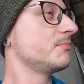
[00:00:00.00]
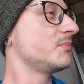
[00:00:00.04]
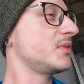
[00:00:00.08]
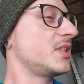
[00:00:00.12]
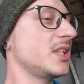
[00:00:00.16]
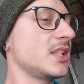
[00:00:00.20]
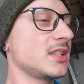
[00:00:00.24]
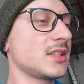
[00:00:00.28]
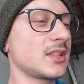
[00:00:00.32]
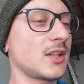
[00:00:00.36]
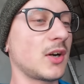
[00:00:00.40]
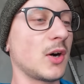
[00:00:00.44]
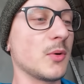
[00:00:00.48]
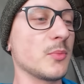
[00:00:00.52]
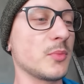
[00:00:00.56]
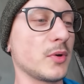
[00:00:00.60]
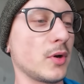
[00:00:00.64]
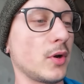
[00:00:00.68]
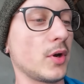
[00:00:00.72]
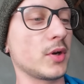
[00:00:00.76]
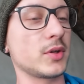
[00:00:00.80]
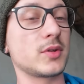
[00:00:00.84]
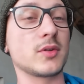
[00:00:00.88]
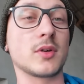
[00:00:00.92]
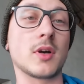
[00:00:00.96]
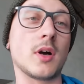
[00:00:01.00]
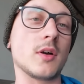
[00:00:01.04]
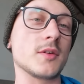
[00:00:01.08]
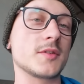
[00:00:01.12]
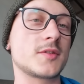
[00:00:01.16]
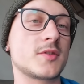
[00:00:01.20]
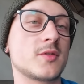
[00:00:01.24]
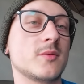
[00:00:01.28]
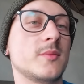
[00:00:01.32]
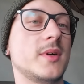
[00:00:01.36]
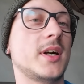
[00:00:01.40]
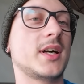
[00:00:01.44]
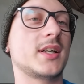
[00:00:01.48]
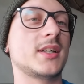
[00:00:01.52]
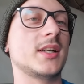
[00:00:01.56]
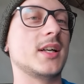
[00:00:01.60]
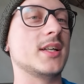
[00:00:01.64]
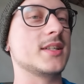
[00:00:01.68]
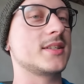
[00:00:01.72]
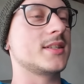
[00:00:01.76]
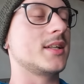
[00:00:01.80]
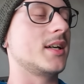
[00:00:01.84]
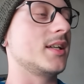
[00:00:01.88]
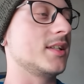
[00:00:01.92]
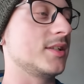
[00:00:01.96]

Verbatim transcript: die Innenraumbeleuchtung auszumachen, als er